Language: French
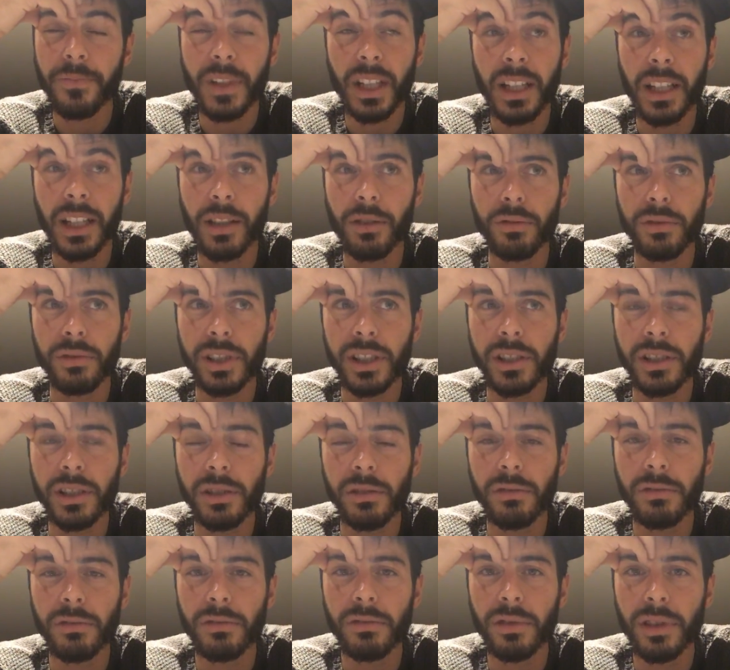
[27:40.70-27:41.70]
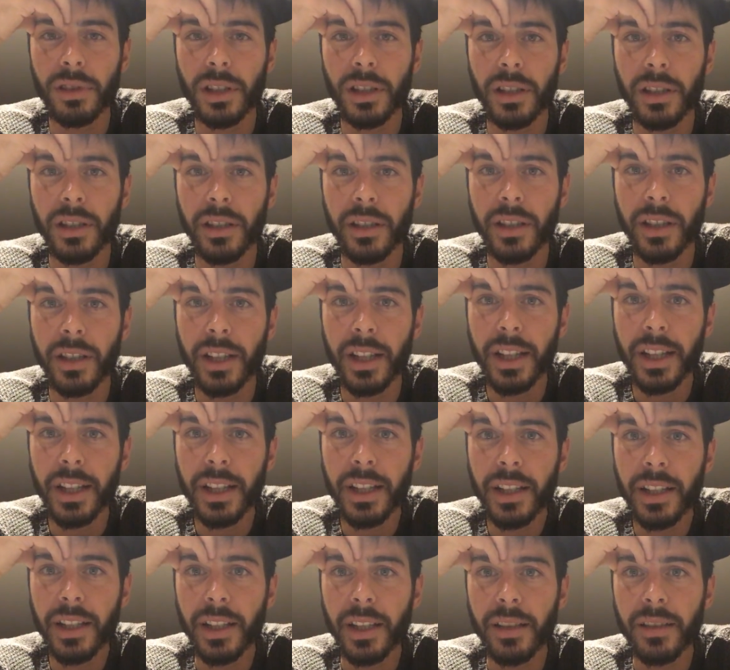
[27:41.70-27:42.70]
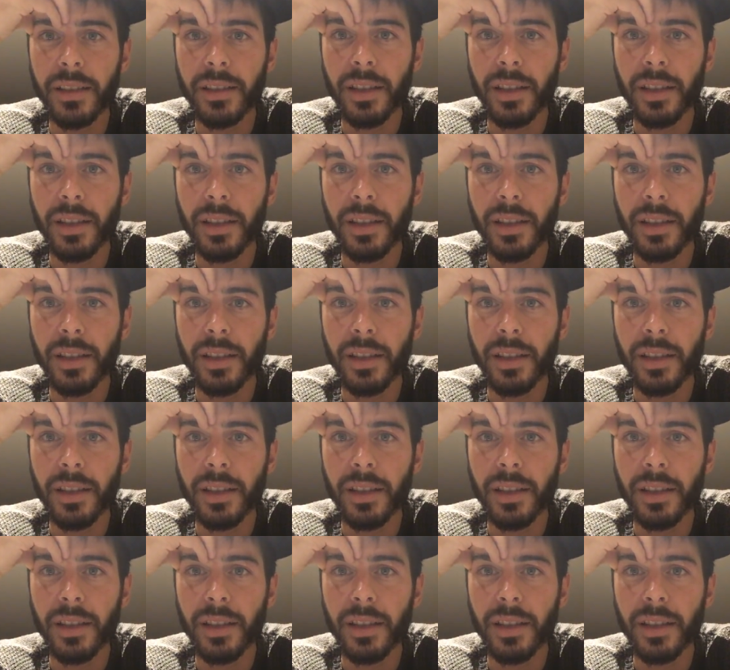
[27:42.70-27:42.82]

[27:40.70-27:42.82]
les, conditions. Et